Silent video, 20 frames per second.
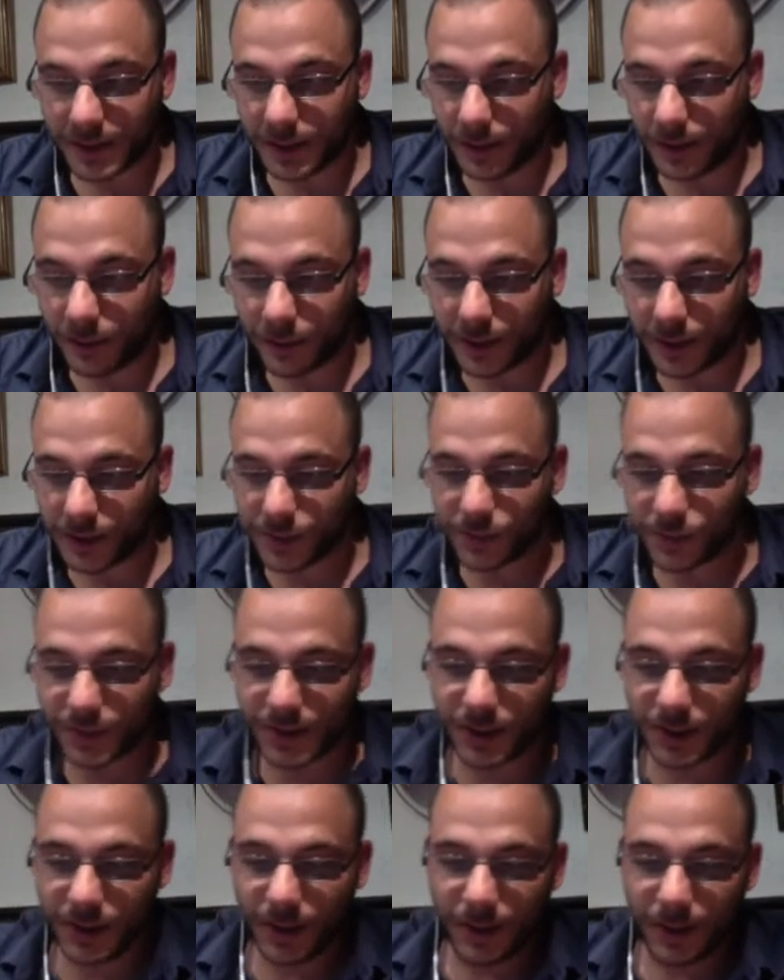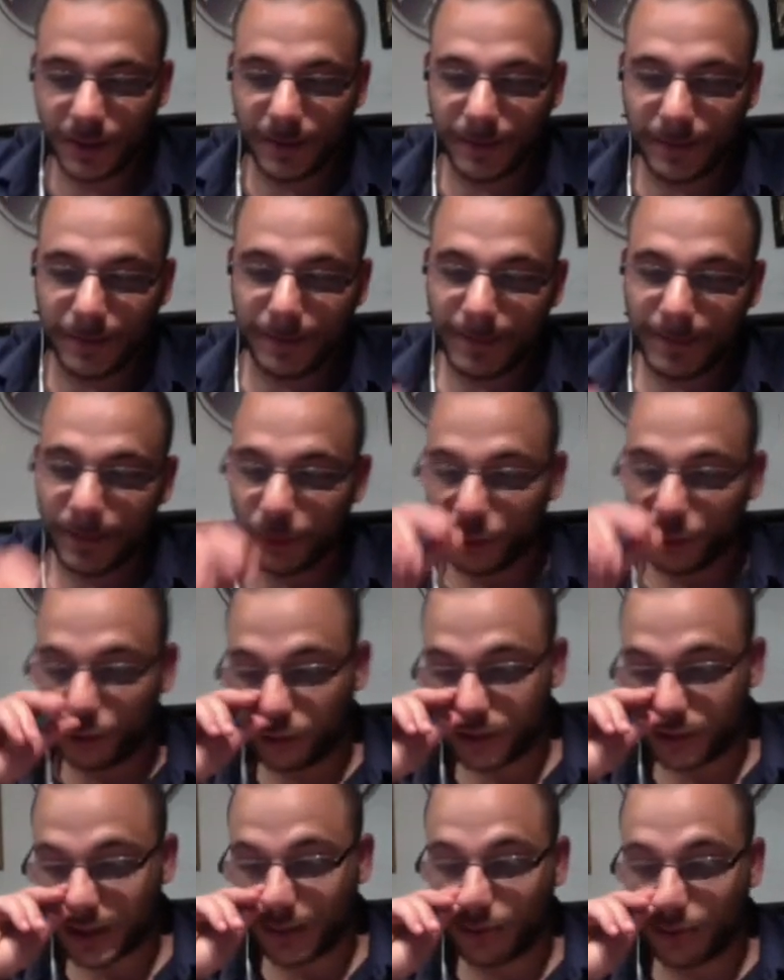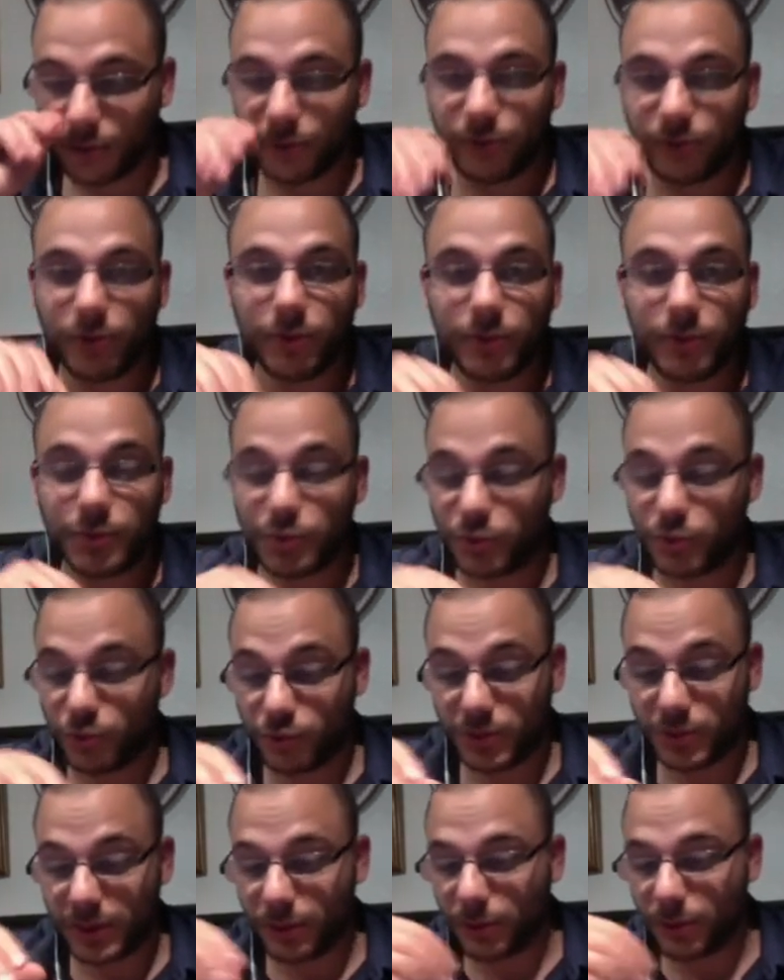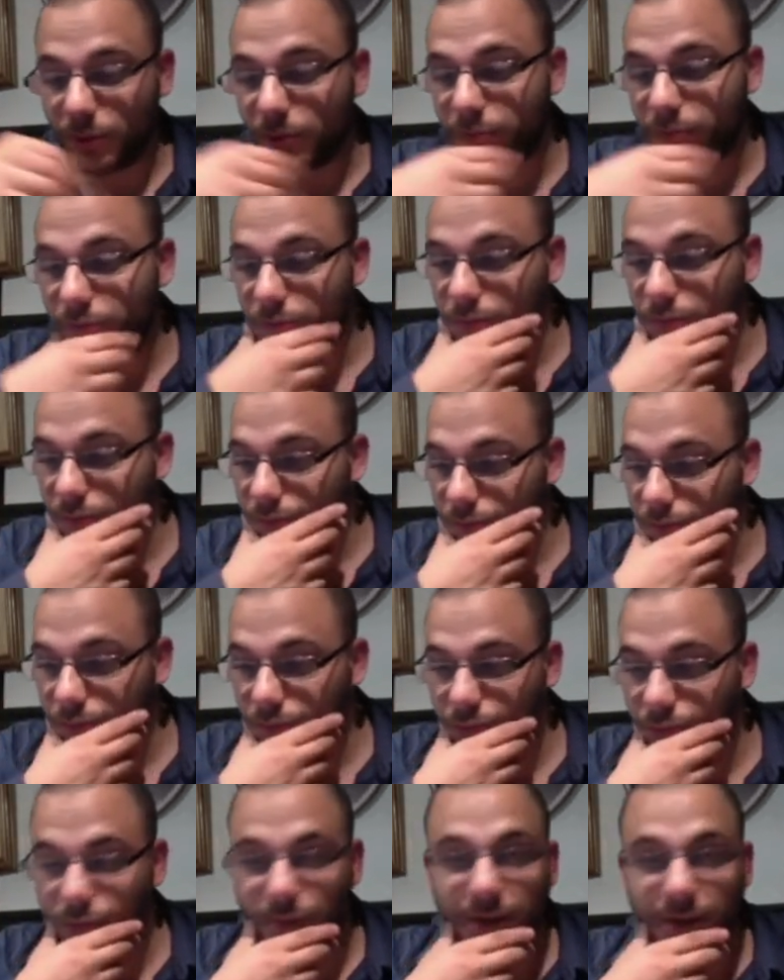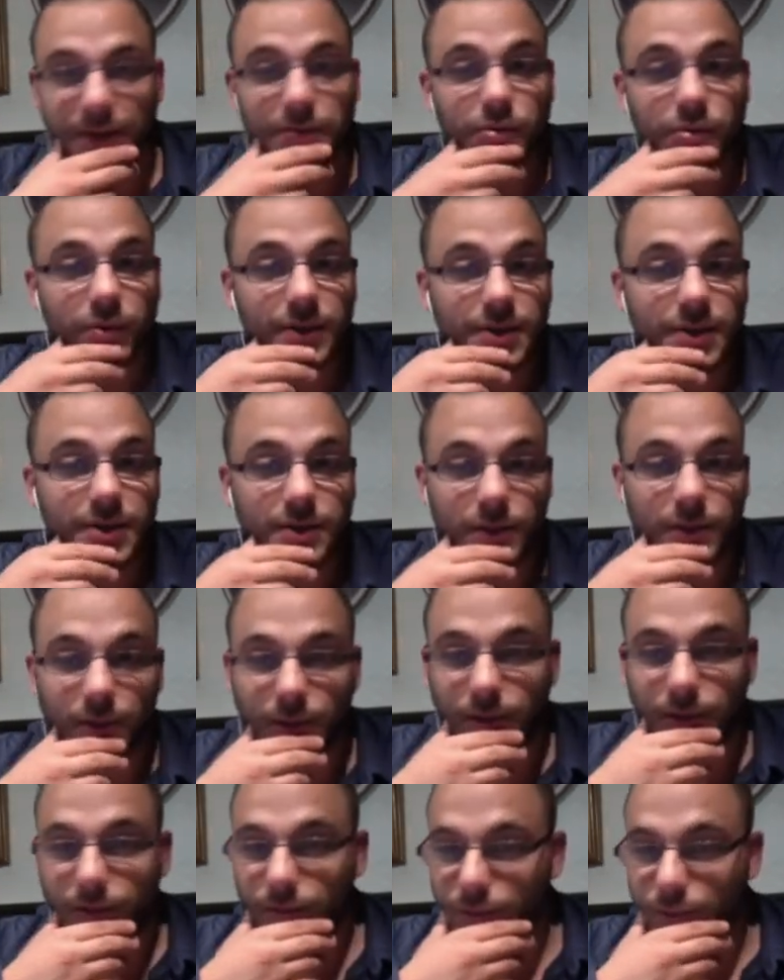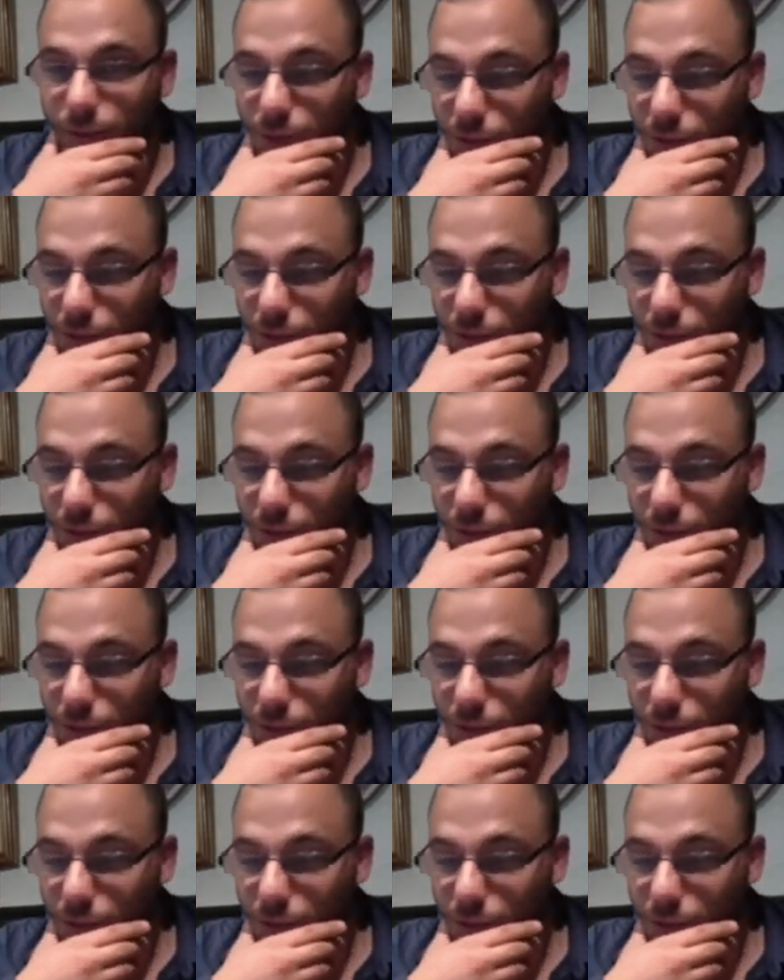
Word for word: il n'y a aucun souci ou tout simplement, tout simplement vous, vous mettez sur le Discord, vous nous